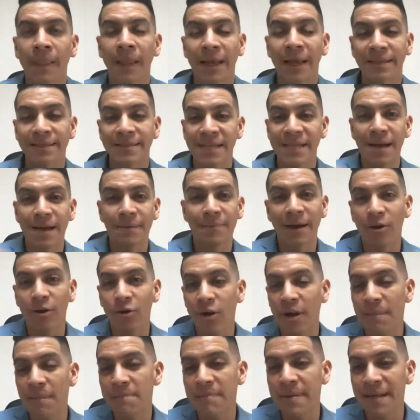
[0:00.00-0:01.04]
si el
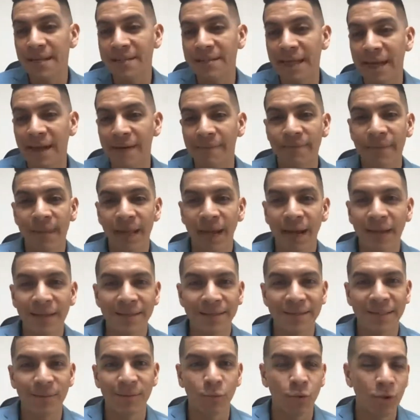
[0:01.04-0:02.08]
varón empieza a
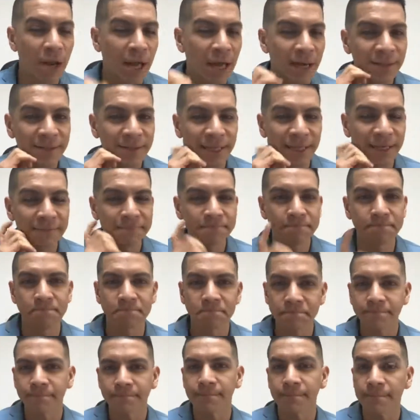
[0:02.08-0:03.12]
estimularse
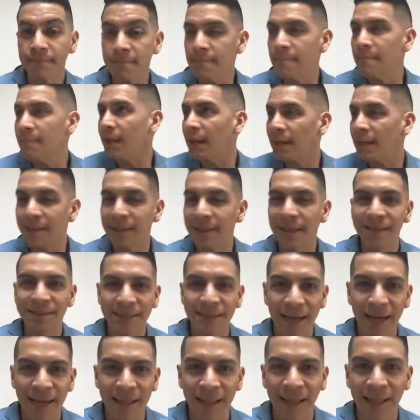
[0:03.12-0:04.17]

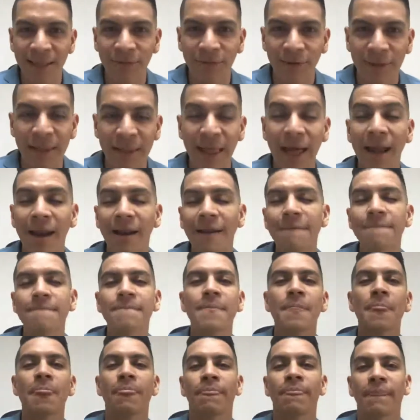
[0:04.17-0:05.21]
desde la edad fetal,
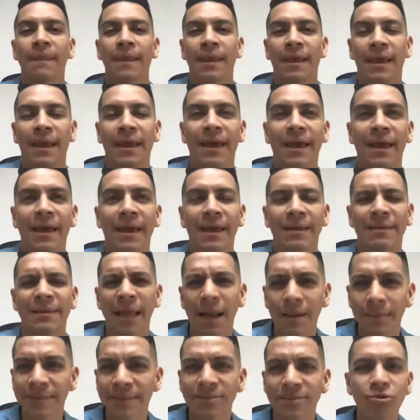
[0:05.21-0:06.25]
eh,
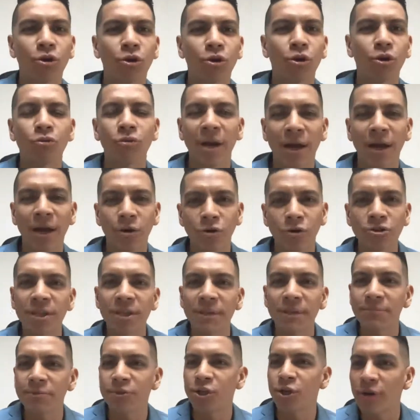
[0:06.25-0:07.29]
tal vez no con una
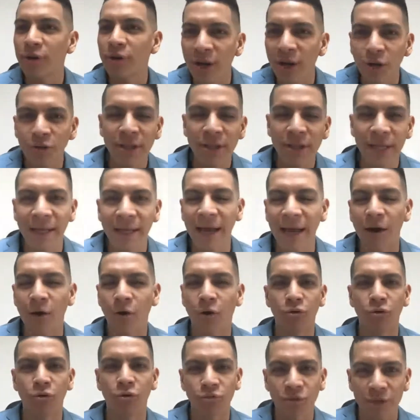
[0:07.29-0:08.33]
concepción erótica o
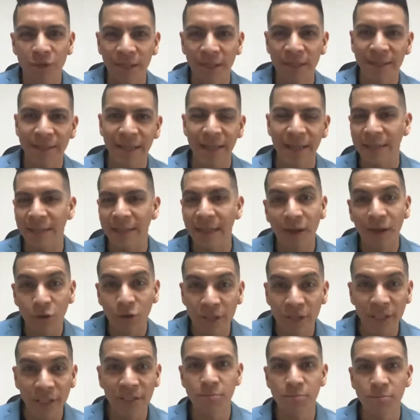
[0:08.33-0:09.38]
con un tinte de
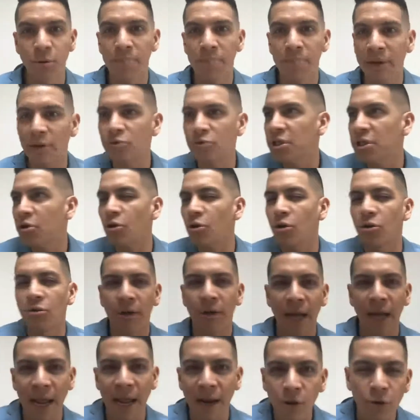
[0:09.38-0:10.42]
erotismo, pero sí
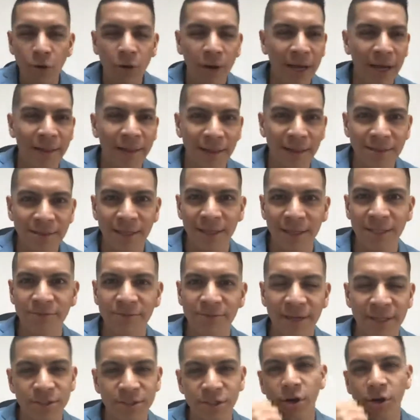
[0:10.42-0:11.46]
con algo que le da
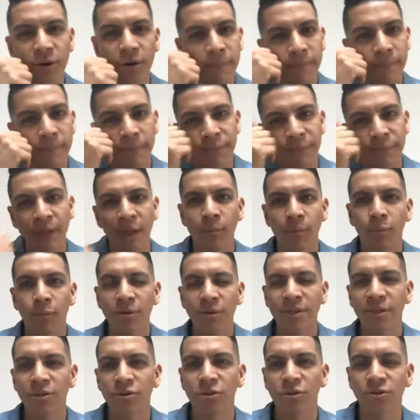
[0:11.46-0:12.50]
satisfacción,
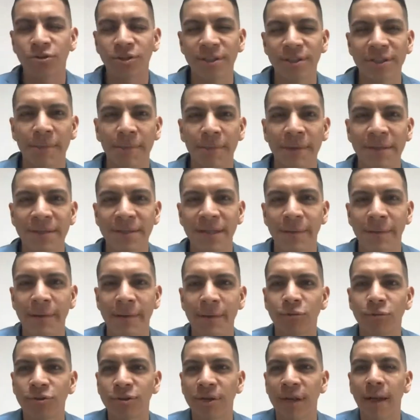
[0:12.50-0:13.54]
pues entonces también
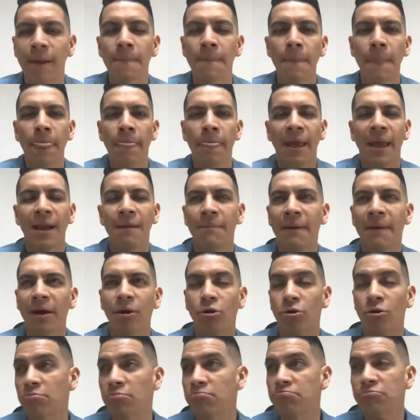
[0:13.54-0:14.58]
sabemos que el
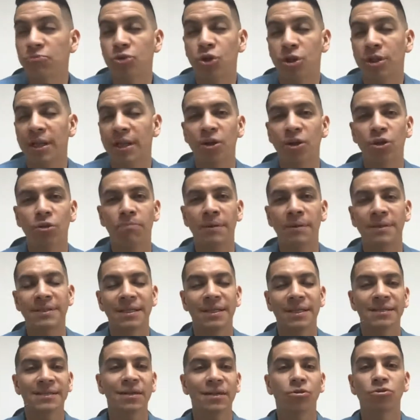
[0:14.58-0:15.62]
varón, yo he tenido
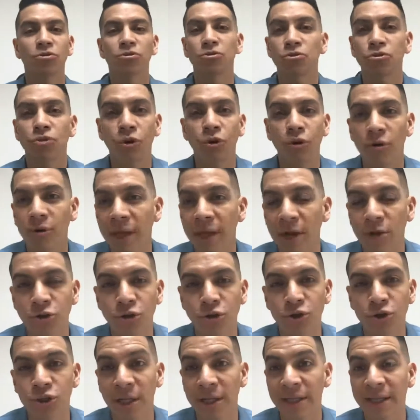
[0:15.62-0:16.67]
pacientes en consultorio que a los
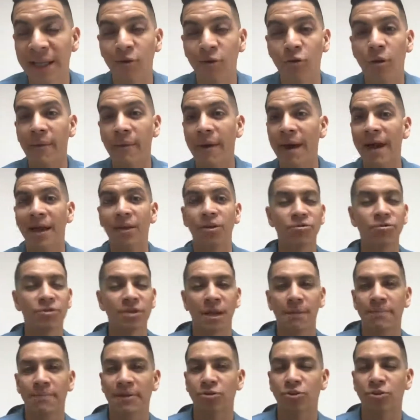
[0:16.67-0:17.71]
89 años
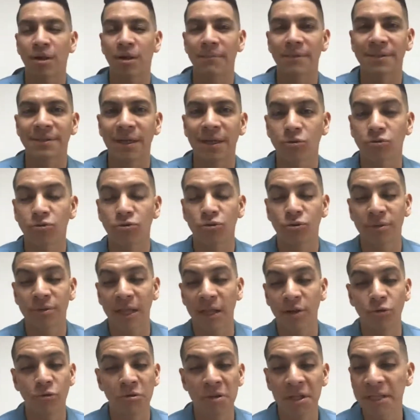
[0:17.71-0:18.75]
la persona me está
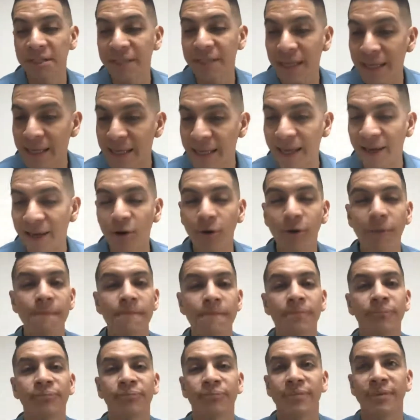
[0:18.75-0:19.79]
consultando y dice, quiero
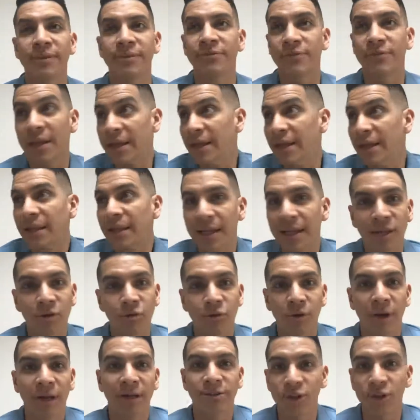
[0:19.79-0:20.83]
seguir
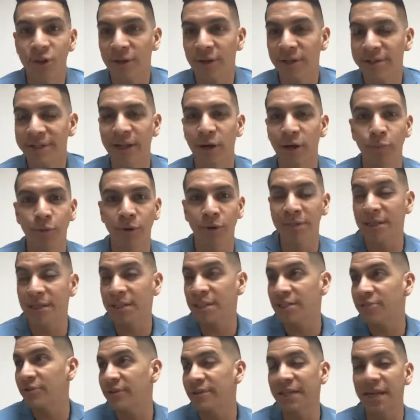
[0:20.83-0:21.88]
teniendo erecciones, quiero poder
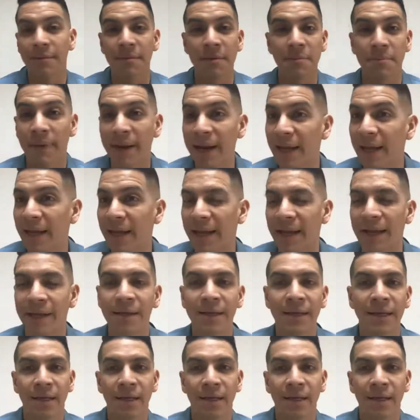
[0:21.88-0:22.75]
satisfacer a mi pareja.